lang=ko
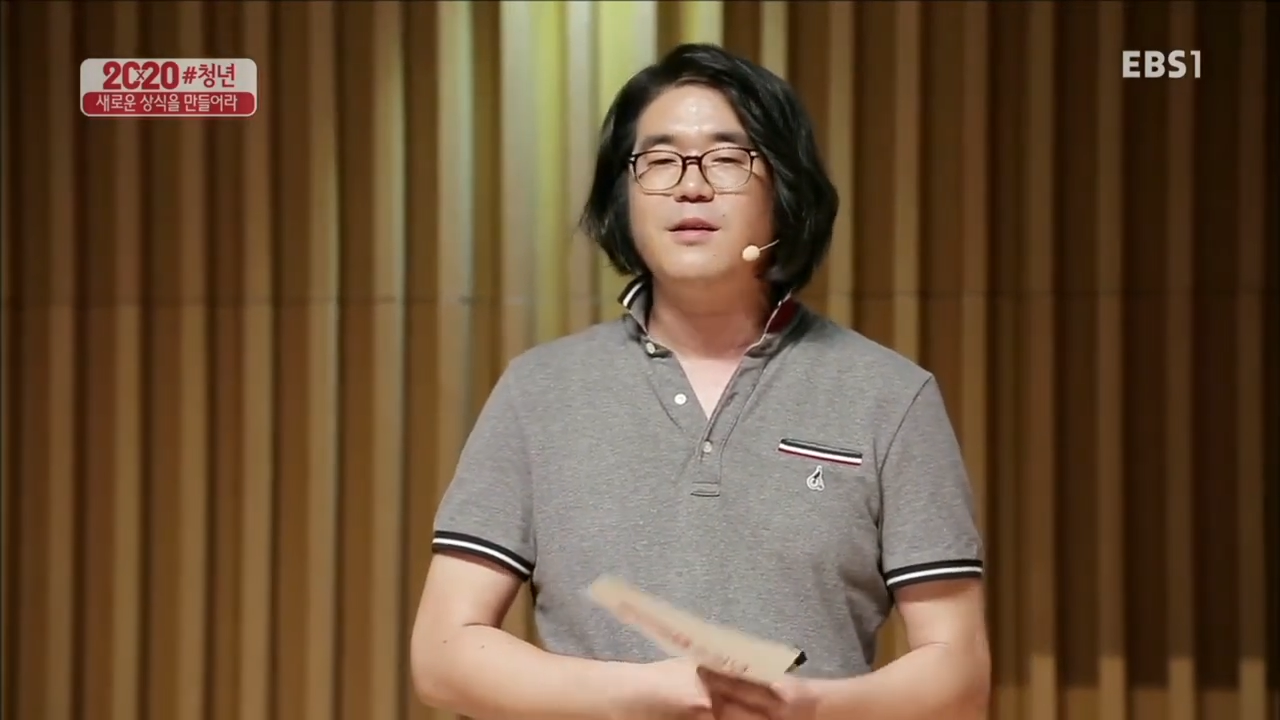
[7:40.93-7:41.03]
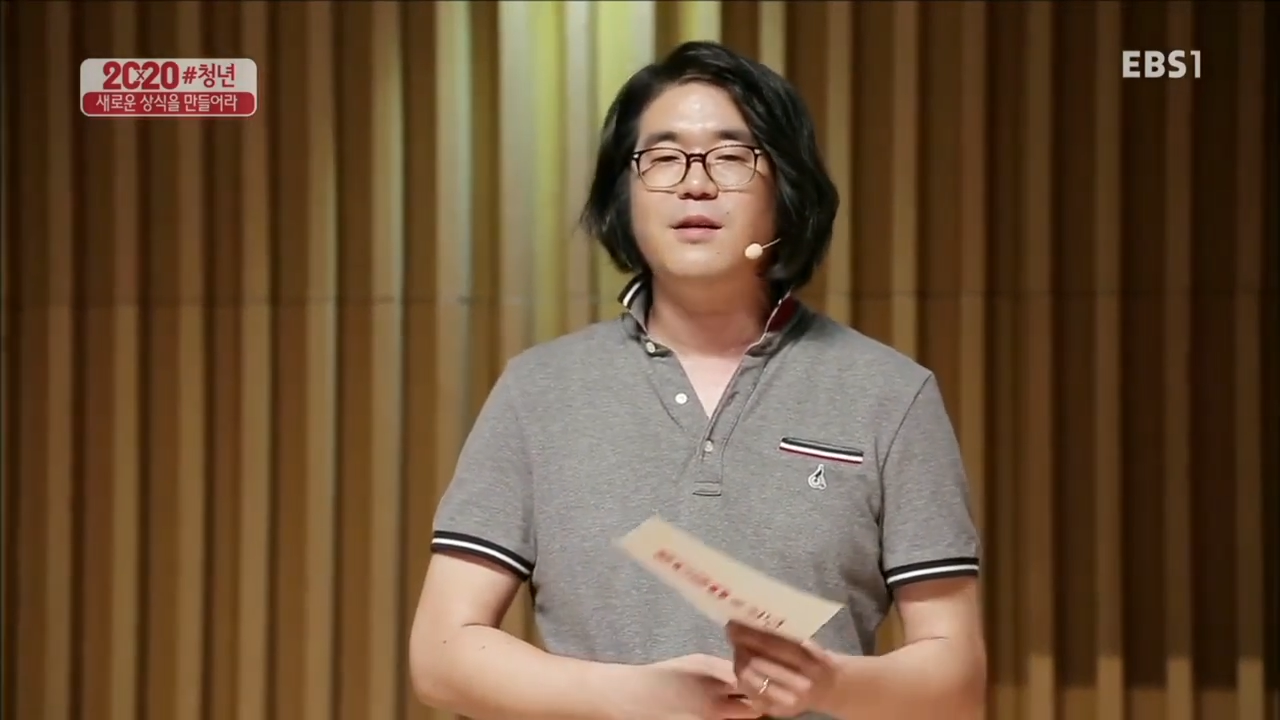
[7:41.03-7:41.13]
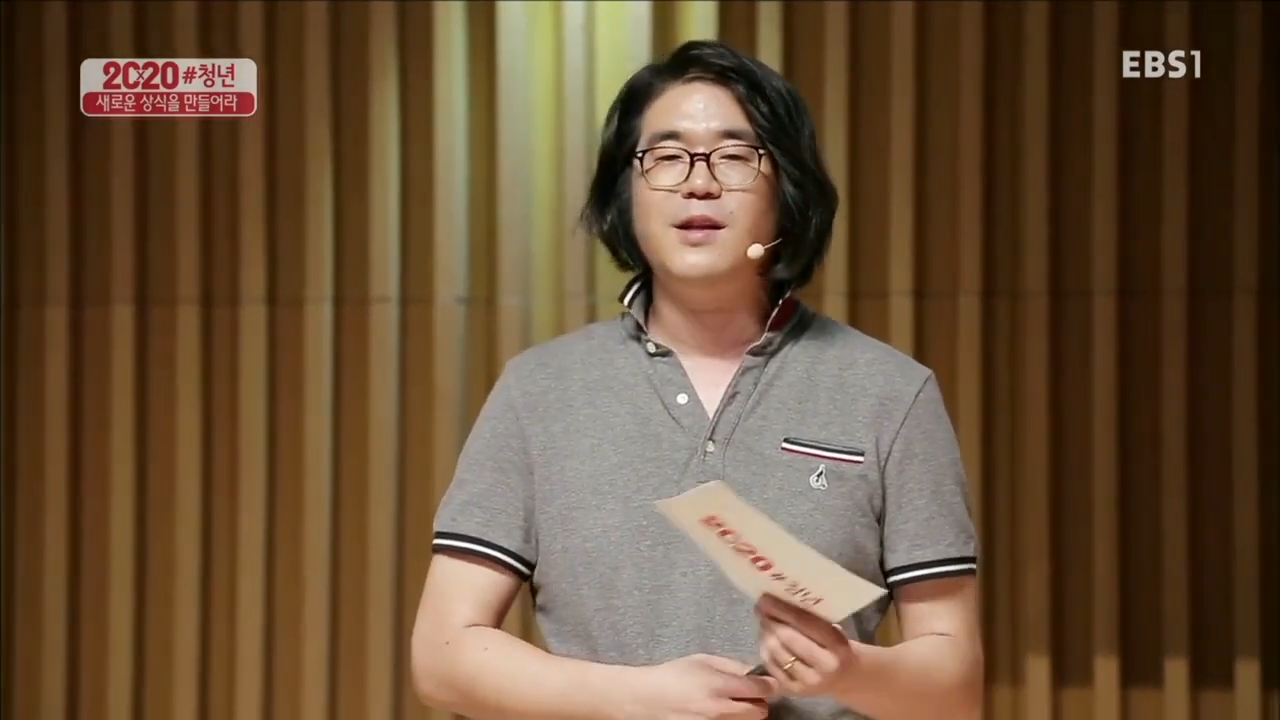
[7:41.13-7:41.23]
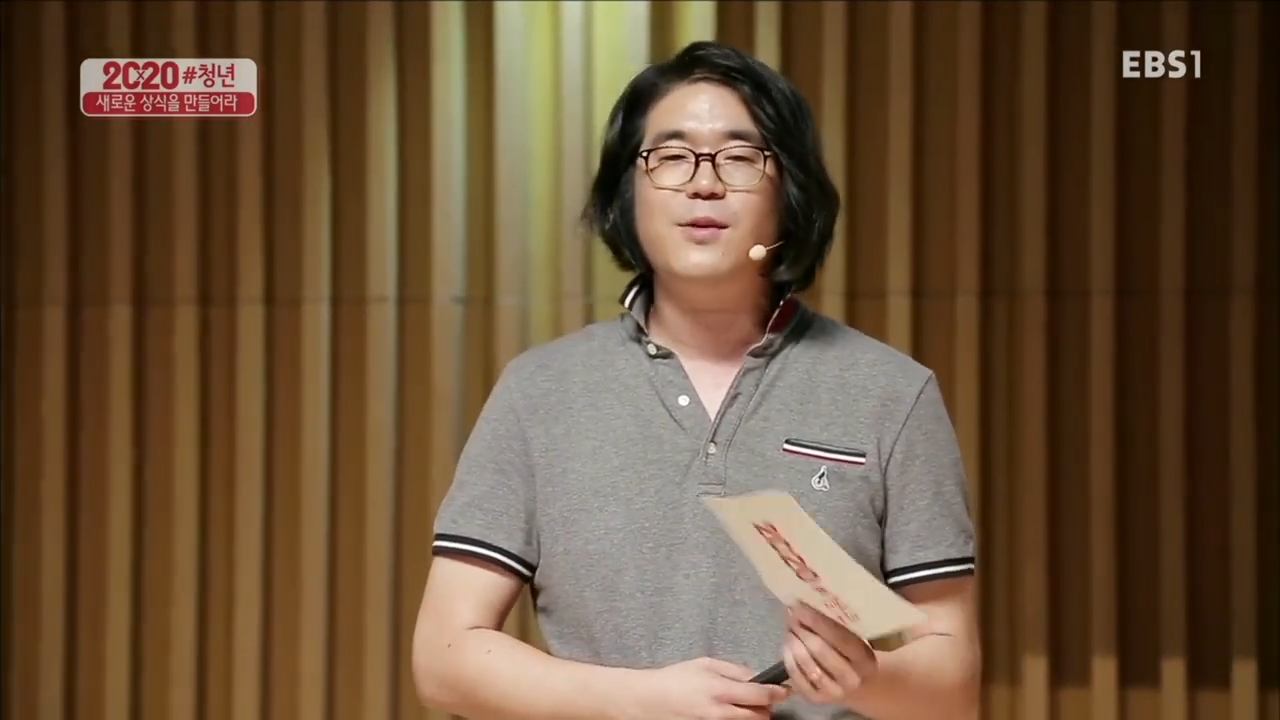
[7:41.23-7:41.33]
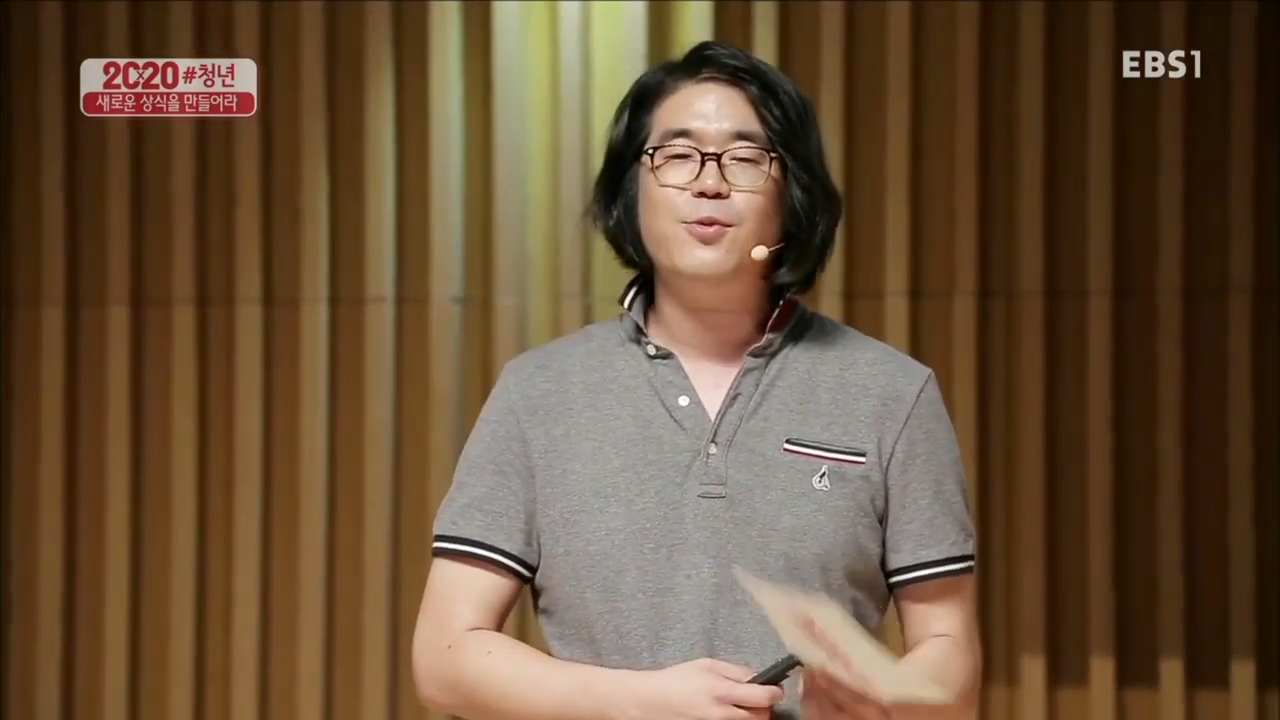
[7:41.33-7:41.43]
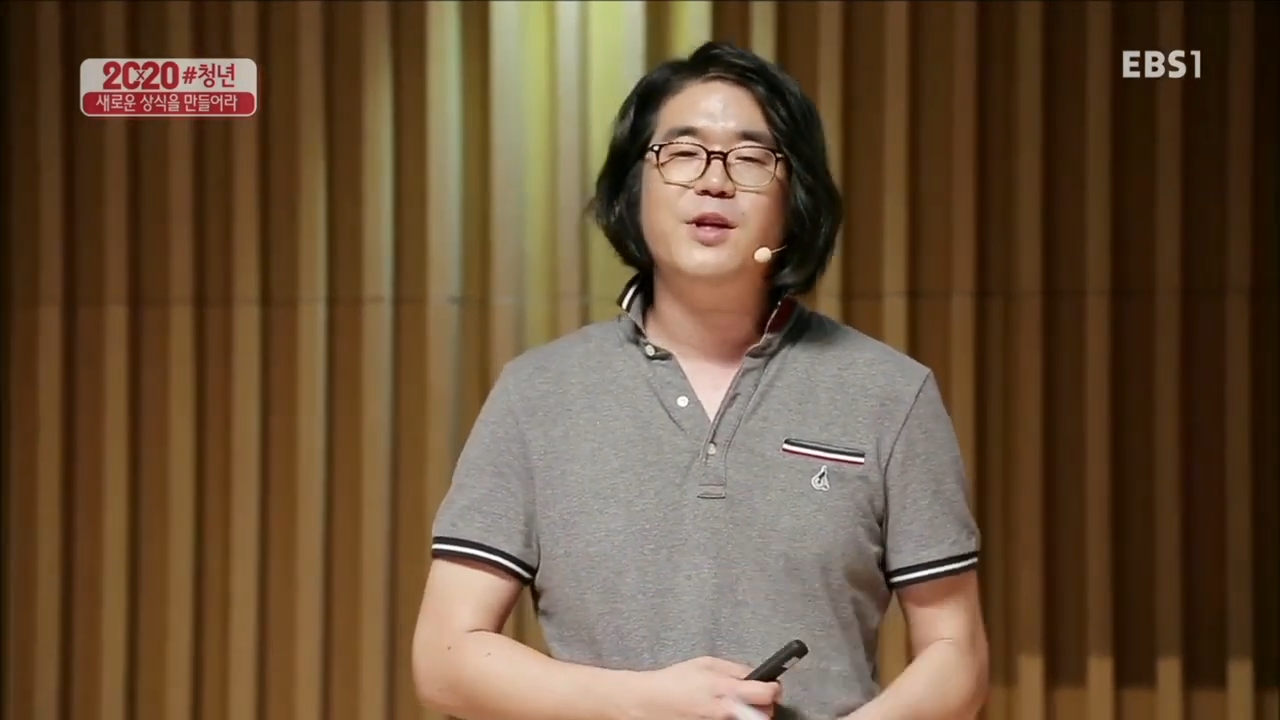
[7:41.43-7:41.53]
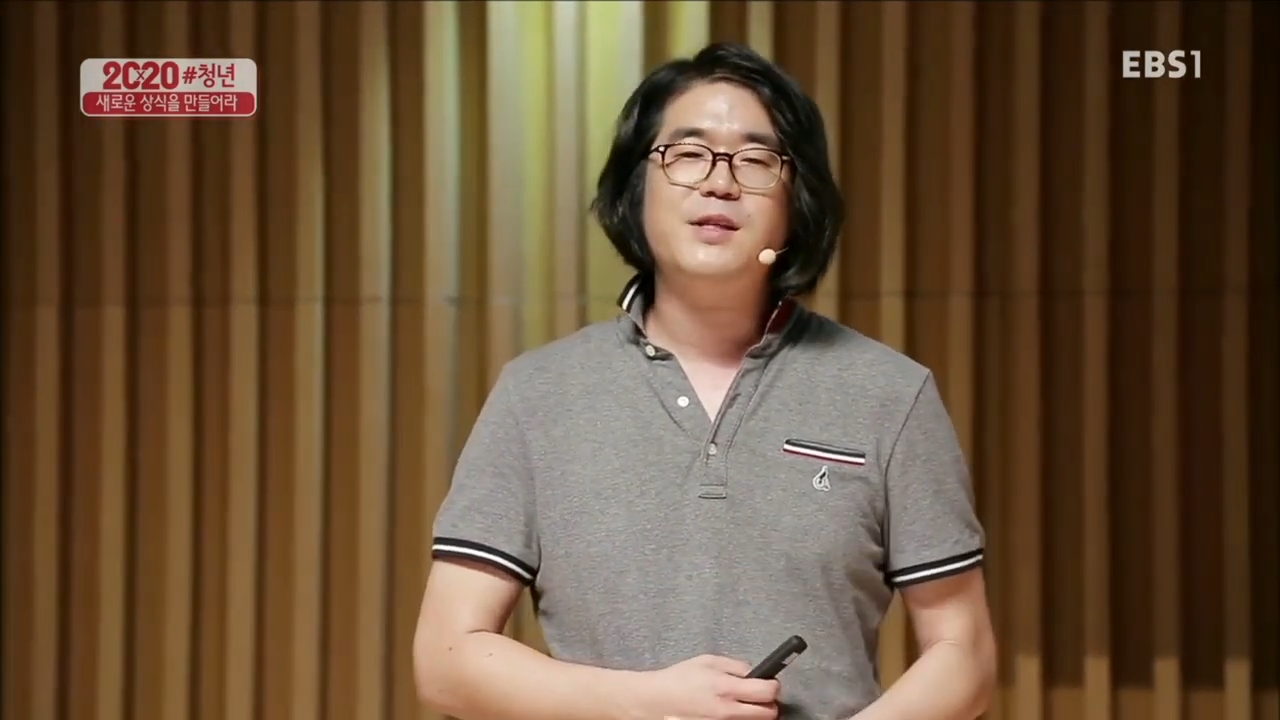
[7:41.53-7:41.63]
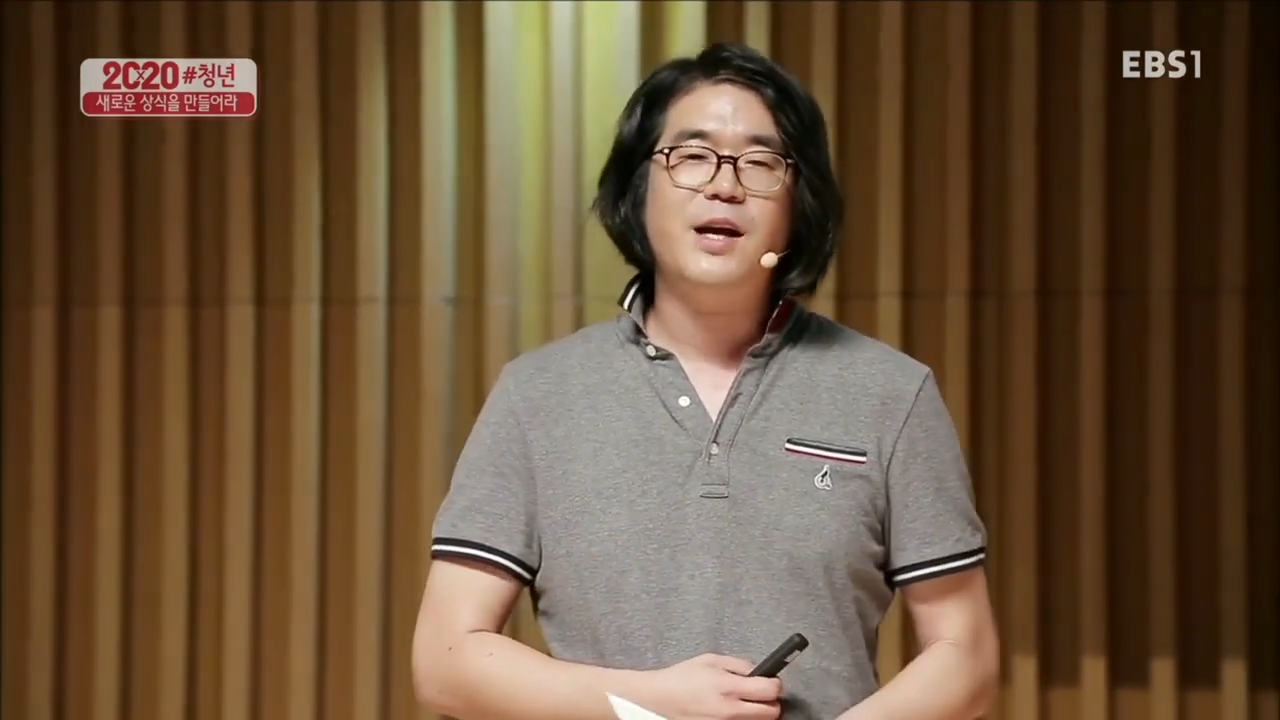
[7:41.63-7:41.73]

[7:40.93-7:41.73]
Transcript: 그러다 보니